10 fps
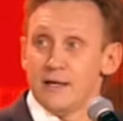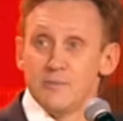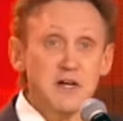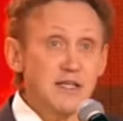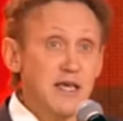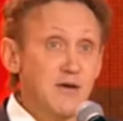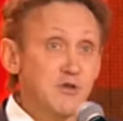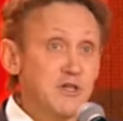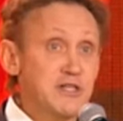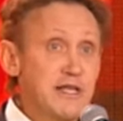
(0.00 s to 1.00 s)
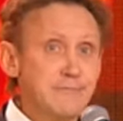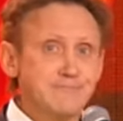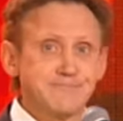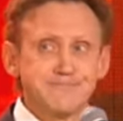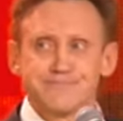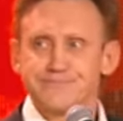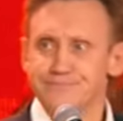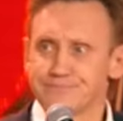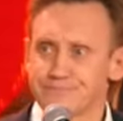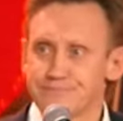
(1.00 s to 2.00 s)
Мы когда его нашли,
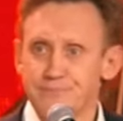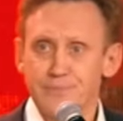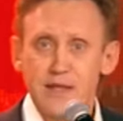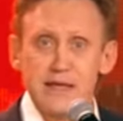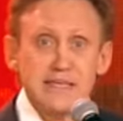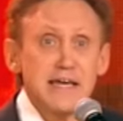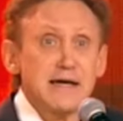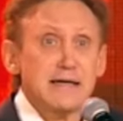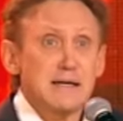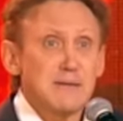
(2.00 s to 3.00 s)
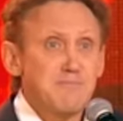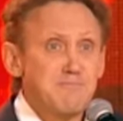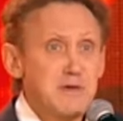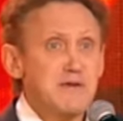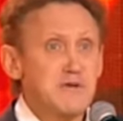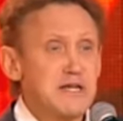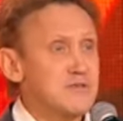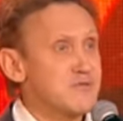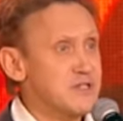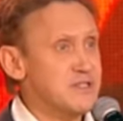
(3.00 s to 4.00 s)
я первый
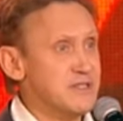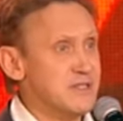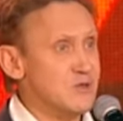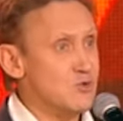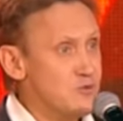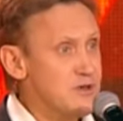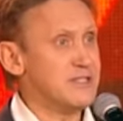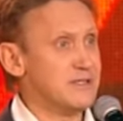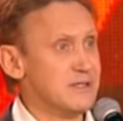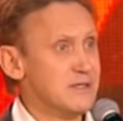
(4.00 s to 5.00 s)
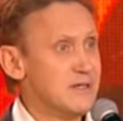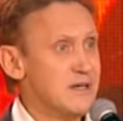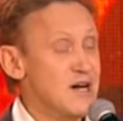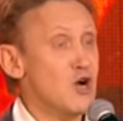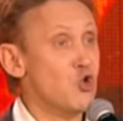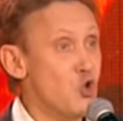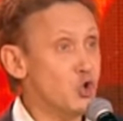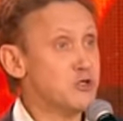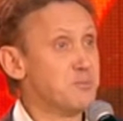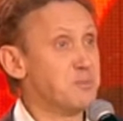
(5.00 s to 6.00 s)
раз в жизни увидел, как
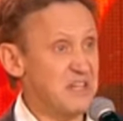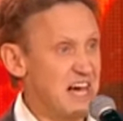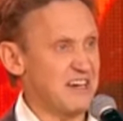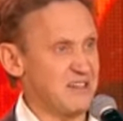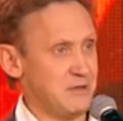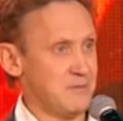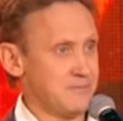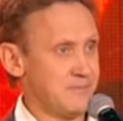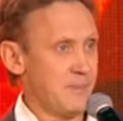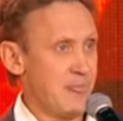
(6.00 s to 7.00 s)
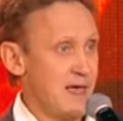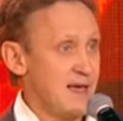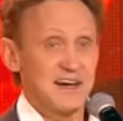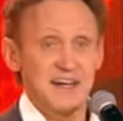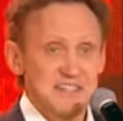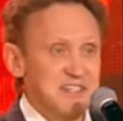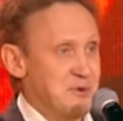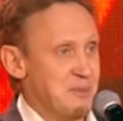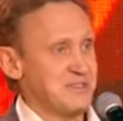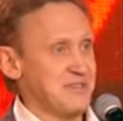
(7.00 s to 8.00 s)
кот плакал.
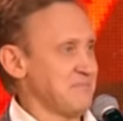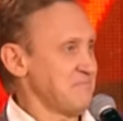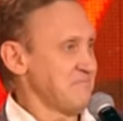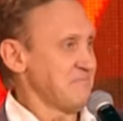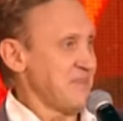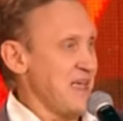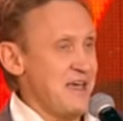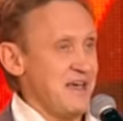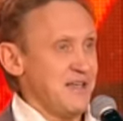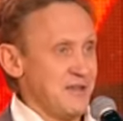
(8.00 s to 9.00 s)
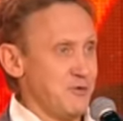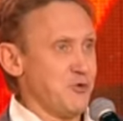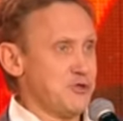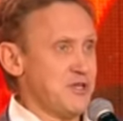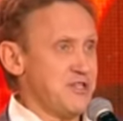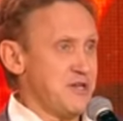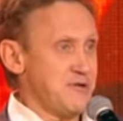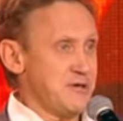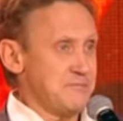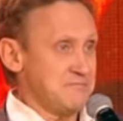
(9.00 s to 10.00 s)
Картина мастера. На верхушке
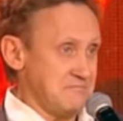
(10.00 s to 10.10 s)
дерева